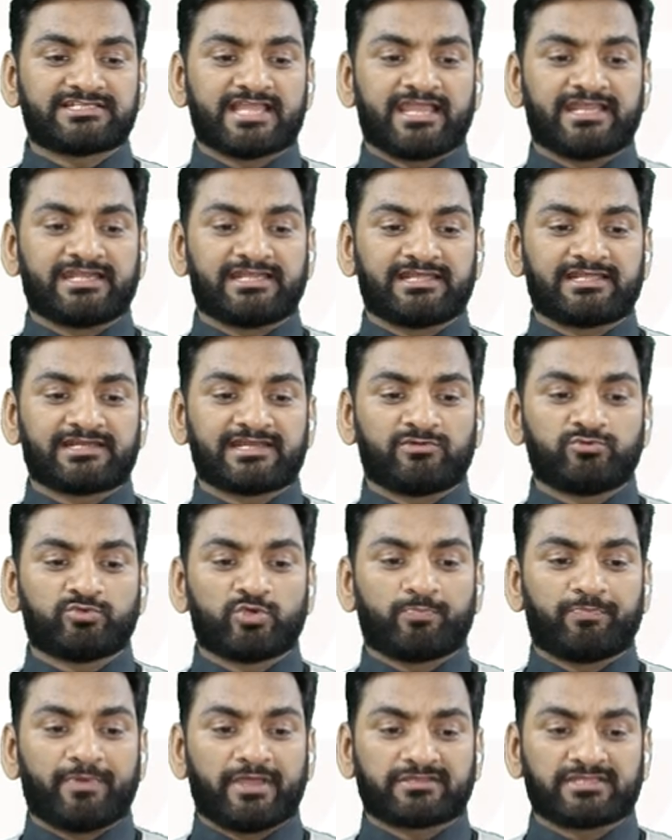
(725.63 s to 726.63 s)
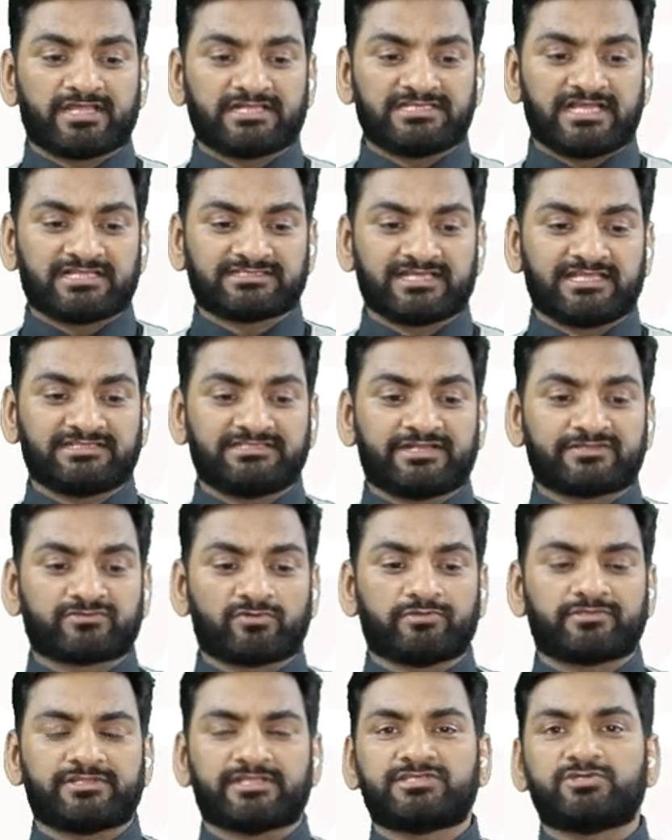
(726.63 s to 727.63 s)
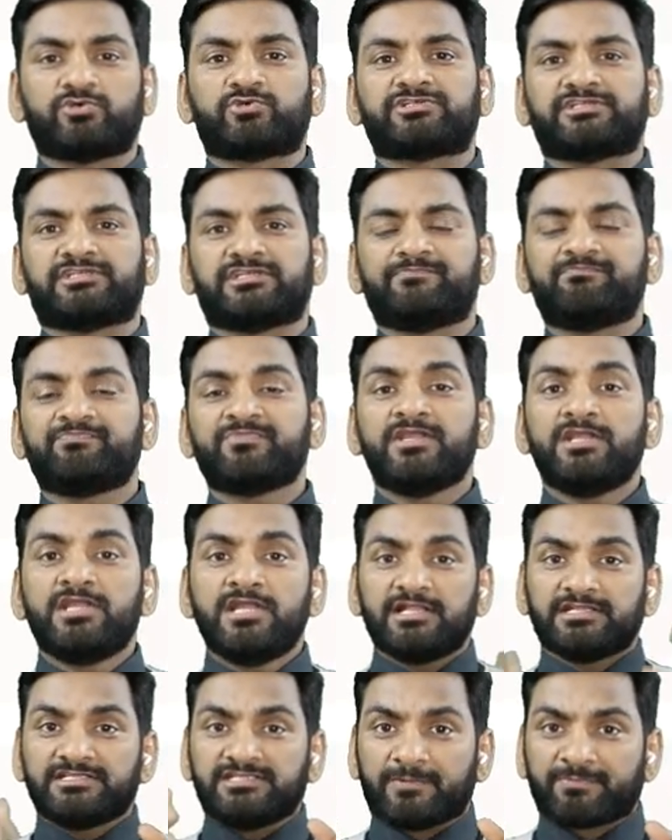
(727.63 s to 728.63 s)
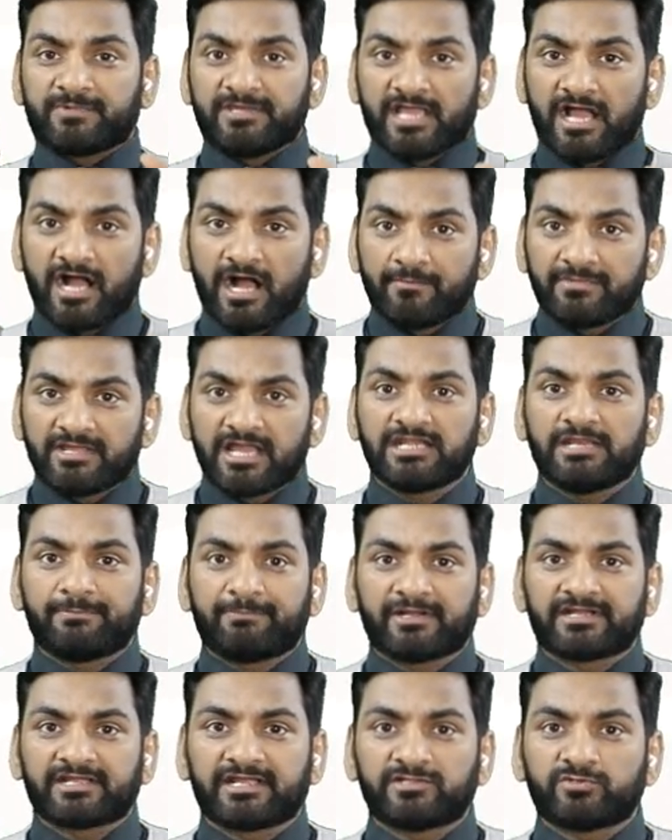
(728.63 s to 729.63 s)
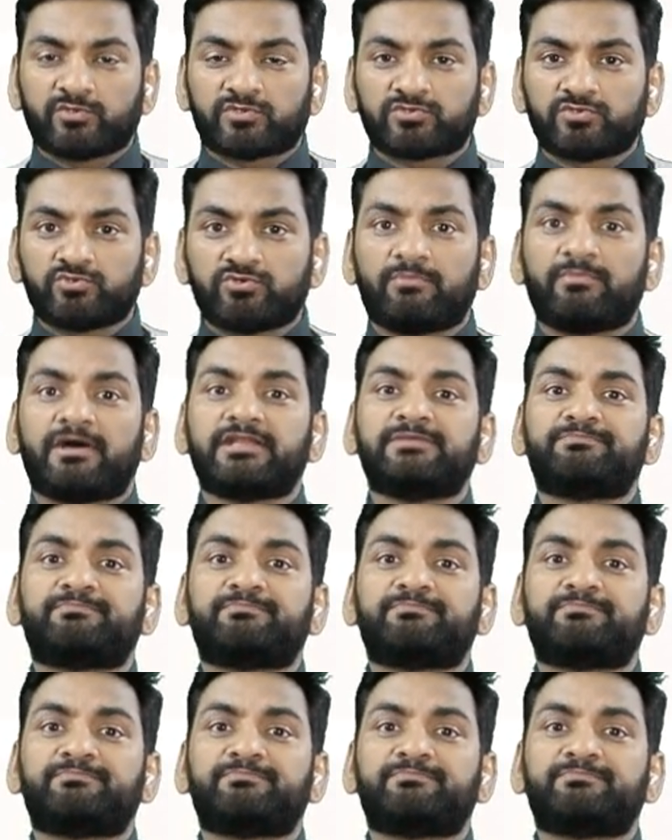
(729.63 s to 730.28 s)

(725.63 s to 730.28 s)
चाहे न रहे उनको पैसा जाता है दैट्स कॉल्ड सिक्योरिटी जबकि हम यहां निपट गए दोस्तों हमारी